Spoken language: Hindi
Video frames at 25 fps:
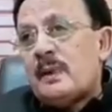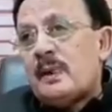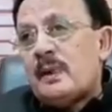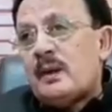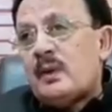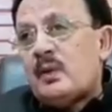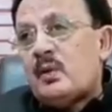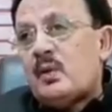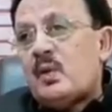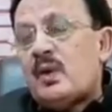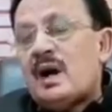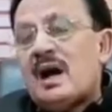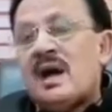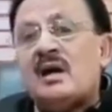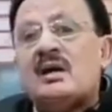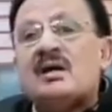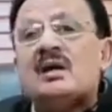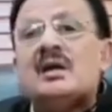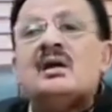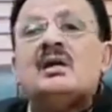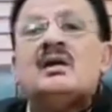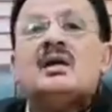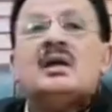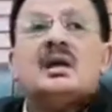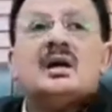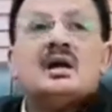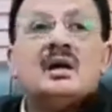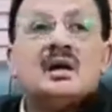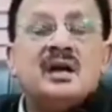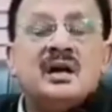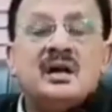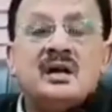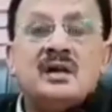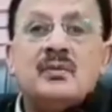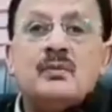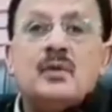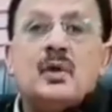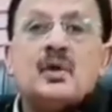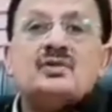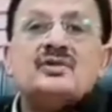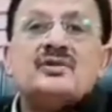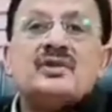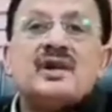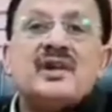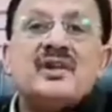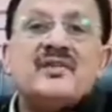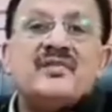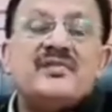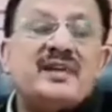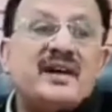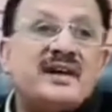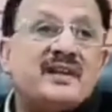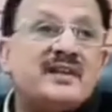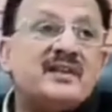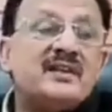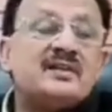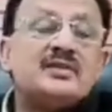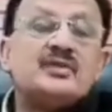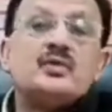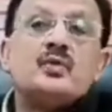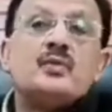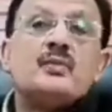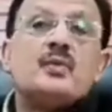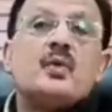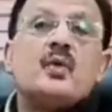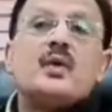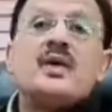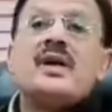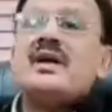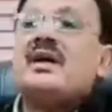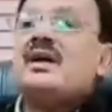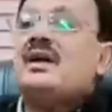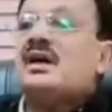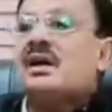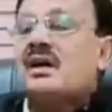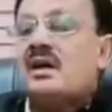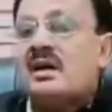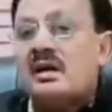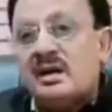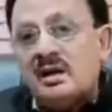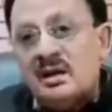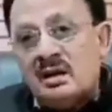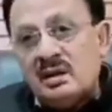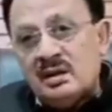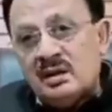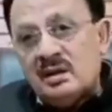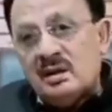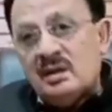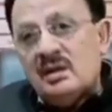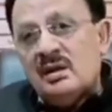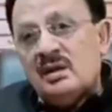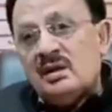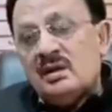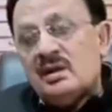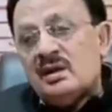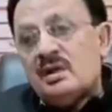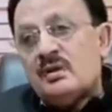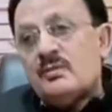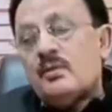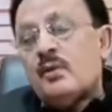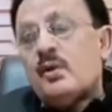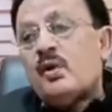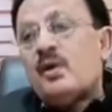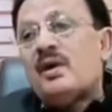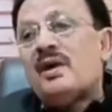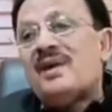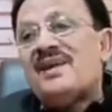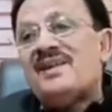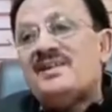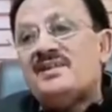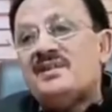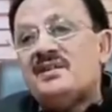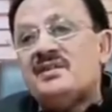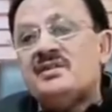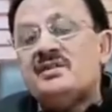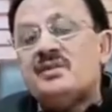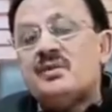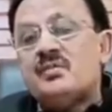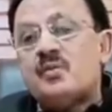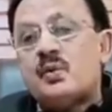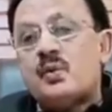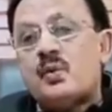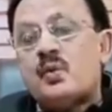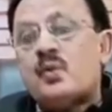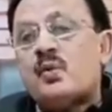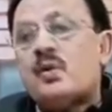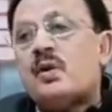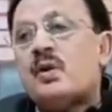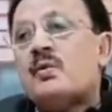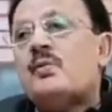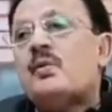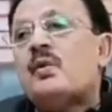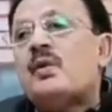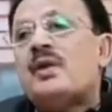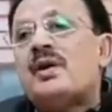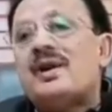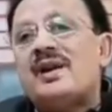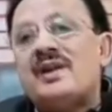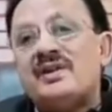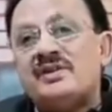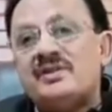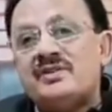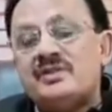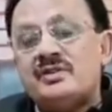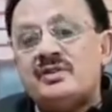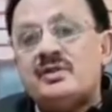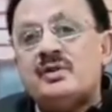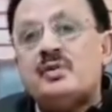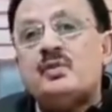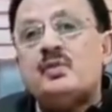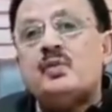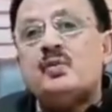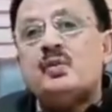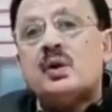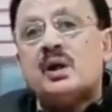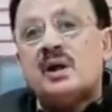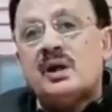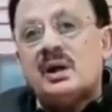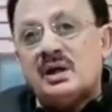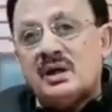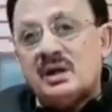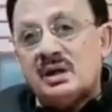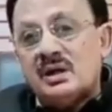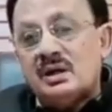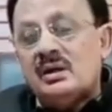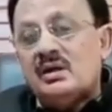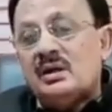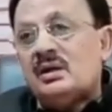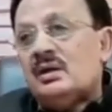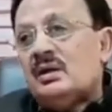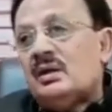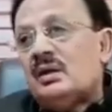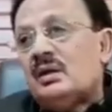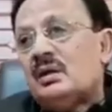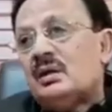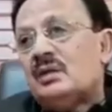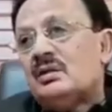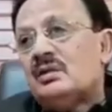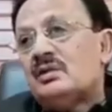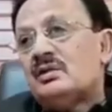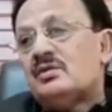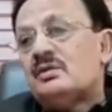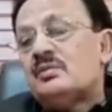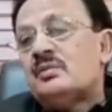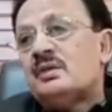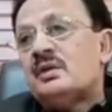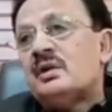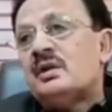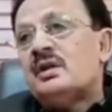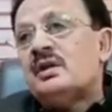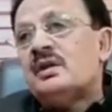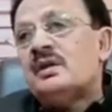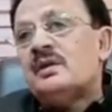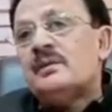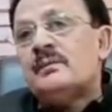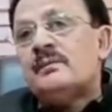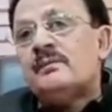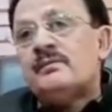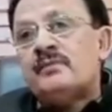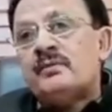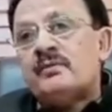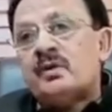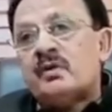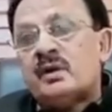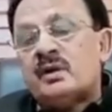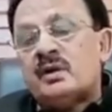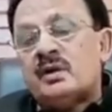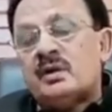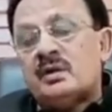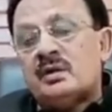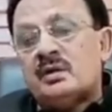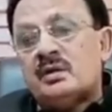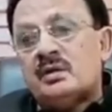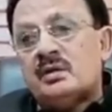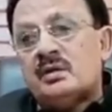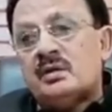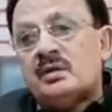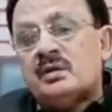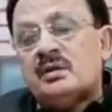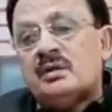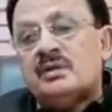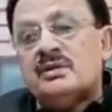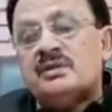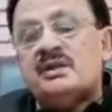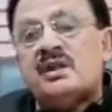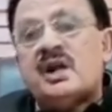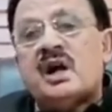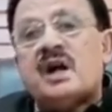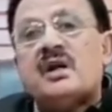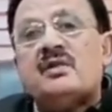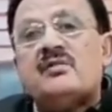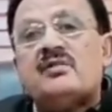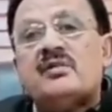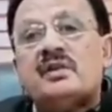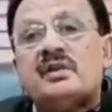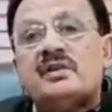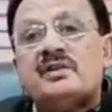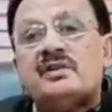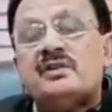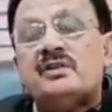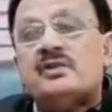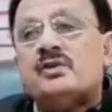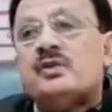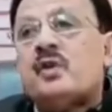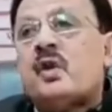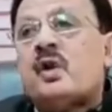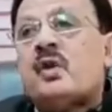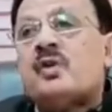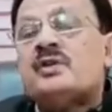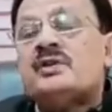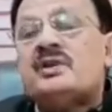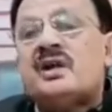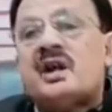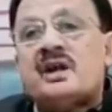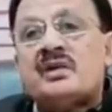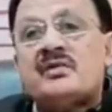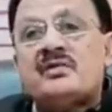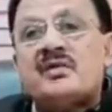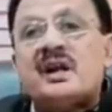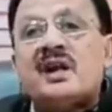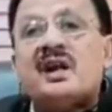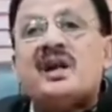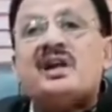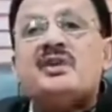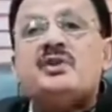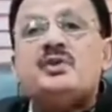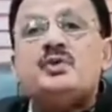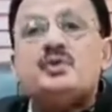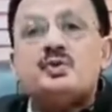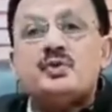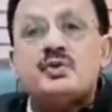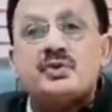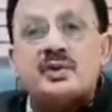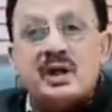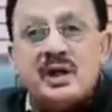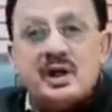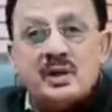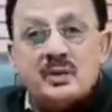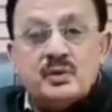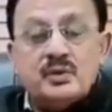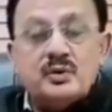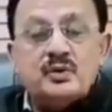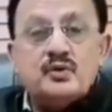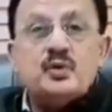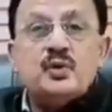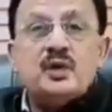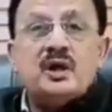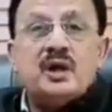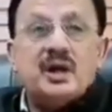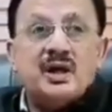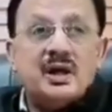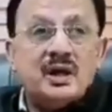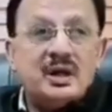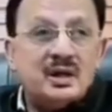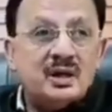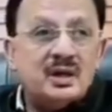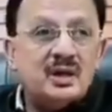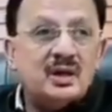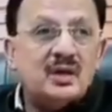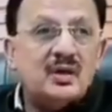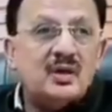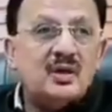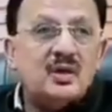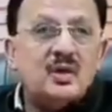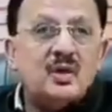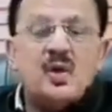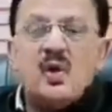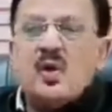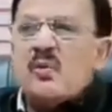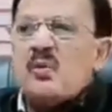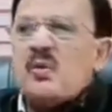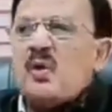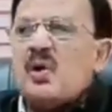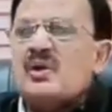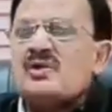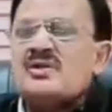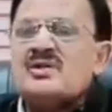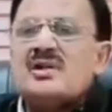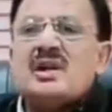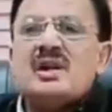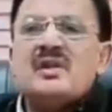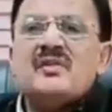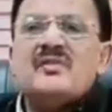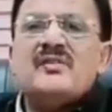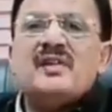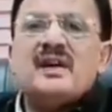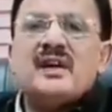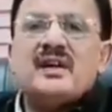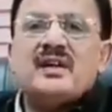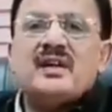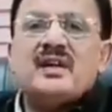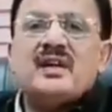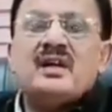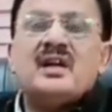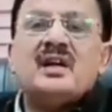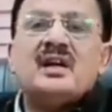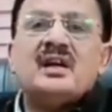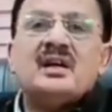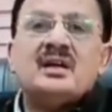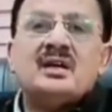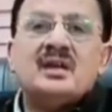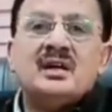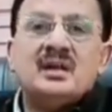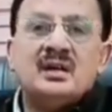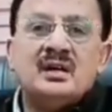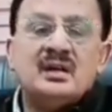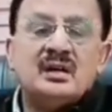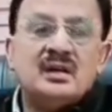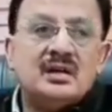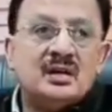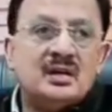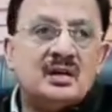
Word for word: लोग आंकलन कर रहे हैं कि बहुत सारे फैक्टर उसको पोट्रे कर रहे हैं कि पोलराइजेशन वोटों का पोलराइजेशन हुआ है जिसमें कि जाट वर्सेस नॉन जाट वाला इश्यूज़ है इशू है और बहुत सारे फैक्टर हैं कि